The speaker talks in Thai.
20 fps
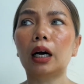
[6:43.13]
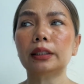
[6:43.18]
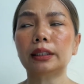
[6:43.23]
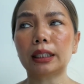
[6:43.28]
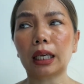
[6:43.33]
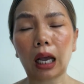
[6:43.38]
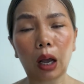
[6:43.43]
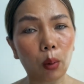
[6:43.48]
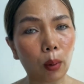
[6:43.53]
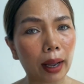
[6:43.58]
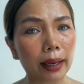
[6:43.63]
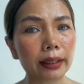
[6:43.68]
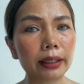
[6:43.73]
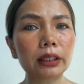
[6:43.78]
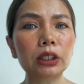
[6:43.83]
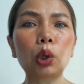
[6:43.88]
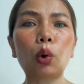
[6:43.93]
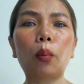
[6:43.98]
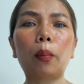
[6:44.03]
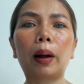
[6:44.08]
จักรวาลที่
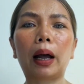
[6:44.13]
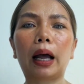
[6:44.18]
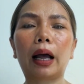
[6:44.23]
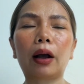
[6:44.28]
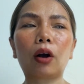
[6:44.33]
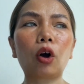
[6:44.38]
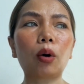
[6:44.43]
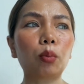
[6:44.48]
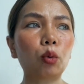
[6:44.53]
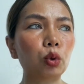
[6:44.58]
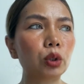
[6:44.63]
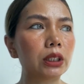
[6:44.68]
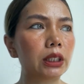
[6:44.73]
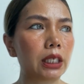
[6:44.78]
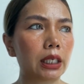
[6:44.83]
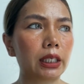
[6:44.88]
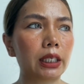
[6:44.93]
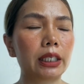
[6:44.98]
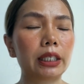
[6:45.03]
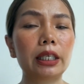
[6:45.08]
ส่งมาขอบคุณ
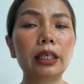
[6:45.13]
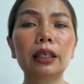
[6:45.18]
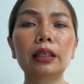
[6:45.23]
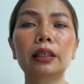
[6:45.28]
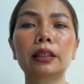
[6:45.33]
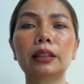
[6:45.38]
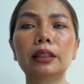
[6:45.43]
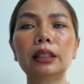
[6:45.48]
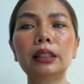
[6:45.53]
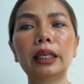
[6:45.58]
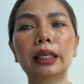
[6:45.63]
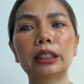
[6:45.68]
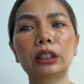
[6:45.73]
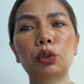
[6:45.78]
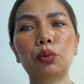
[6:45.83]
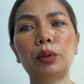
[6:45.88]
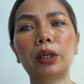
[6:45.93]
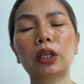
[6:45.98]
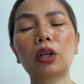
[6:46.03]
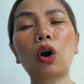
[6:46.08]
สิ่งนี้ที่เกิดขึ้นในชี
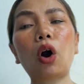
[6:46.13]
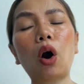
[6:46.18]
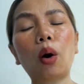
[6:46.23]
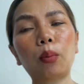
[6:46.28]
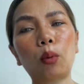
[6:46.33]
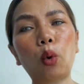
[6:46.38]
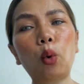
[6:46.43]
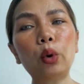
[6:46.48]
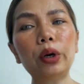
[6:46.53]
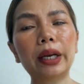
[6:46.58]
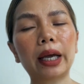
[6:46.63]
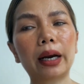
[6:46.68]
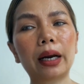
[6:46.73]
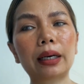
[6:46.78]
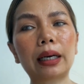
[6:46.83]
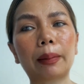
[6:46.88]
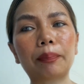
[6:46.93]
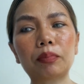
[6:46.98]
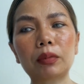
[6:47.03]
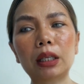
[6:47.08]
วิตขอบคุณในระ
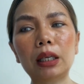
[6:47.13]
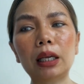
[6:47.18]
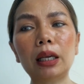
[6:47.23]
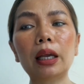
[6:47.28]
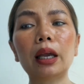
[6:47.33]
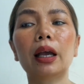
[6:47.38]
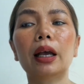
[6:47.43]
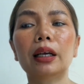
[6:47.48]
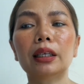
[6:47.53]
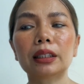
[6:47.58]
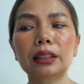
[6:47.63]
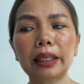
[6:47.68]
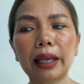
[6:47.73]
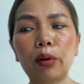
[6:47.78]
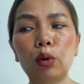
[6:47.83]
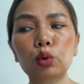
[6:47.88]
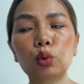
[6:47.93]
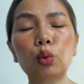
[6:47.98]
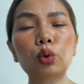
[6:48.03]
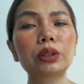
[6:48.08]
ดับที่เซล
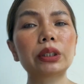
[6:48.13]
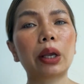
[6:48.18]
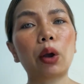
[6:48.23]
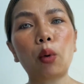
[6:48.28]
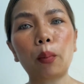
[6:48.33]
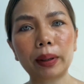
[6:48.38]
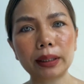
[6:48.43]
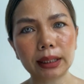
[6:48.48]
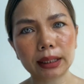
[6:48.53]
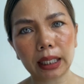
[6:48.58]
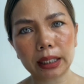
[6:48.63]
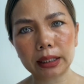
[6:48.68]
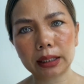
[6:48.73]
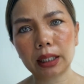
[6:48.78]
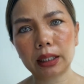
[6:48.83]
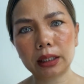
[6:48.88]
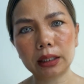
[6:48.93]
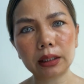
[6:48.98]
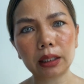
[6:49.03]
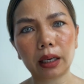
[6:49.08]
ล์ทุกเซลล์มันสั่น
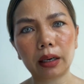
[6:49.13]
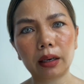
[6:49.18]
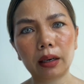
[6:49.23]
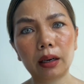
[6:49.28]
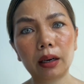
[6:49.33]
สะเทือน